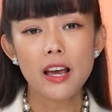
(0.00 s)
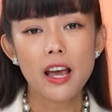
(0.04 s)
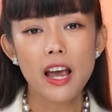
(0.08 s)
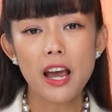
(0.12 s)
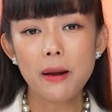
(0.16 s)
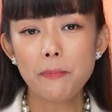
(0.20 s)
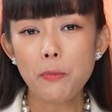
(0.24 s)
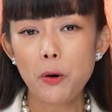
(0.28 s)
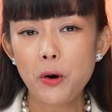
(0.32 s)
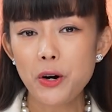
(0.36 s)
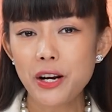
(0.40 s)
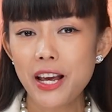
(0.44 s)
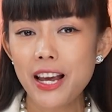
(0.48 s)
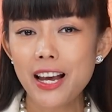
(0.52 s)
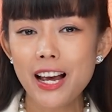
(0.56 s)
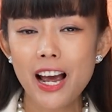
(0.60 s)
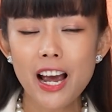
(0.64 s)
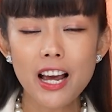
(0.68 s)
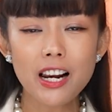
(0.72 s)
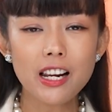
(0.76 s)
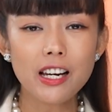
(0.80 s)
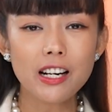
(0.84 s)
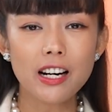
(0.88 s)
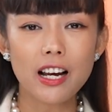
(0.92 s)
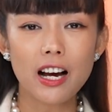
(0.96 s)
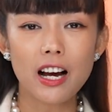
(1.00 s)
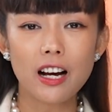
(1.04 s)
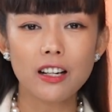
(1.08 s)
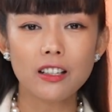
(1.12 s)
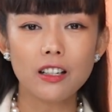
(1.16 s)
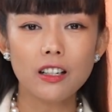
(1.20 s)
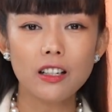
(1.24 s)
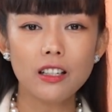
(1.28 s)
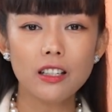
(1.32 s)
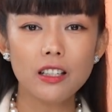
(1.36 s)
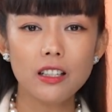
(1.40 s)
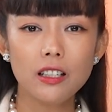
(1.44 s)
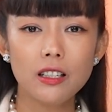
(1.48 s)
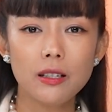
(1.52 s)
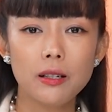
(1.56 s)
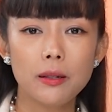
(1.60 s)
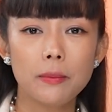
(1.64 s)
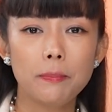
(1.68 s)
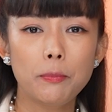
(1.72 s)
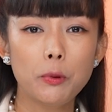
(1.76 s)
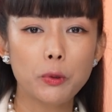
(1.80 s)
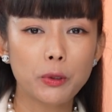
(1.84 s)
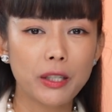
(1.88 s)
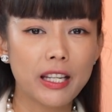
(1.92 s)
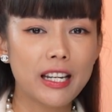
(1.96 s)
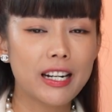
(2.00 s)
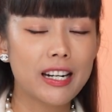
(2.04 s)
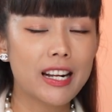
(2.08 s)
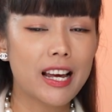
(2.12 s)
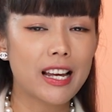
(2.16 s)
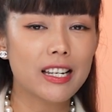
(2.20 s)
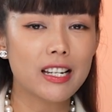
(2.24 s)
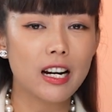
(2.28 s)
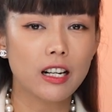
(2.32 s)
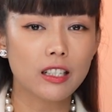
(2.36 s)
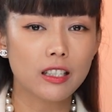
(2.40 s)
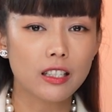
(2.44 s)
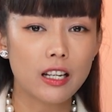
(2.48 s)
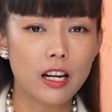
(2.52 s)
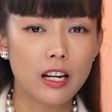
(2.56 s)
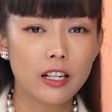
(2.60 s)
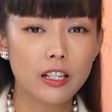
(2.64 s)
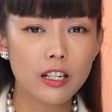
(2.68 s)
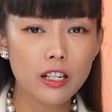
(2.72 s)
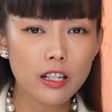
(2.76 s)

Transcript: เหตุผลง่ายๆเลยนะคะก็คือปูตินเนี่ยอยากจะ